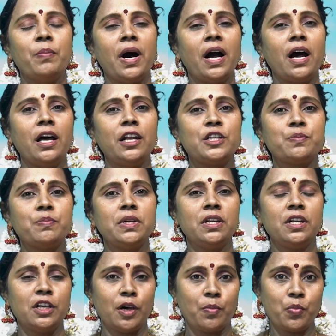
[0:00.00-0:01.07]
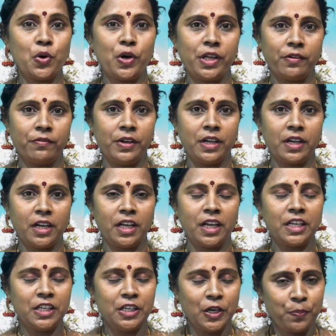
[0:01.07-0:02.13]
மகாலட்சுமி நம்மளுடைய வீட்டில்
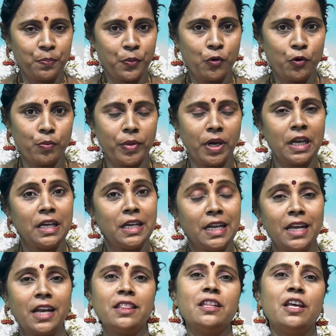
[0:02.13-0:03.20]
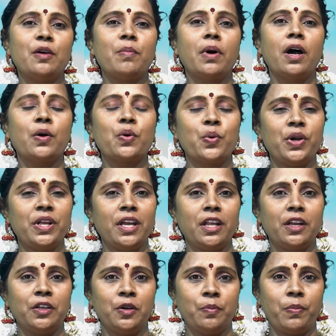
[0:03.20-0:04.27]
எப்போவுமே நிரந்தரமாக
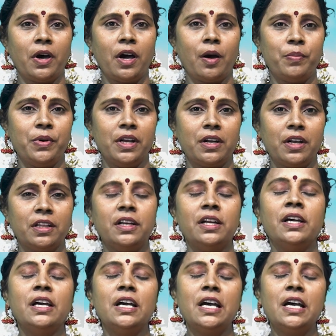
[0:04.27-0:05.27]
குடியேறி இருப்பா அப்படின்றதுல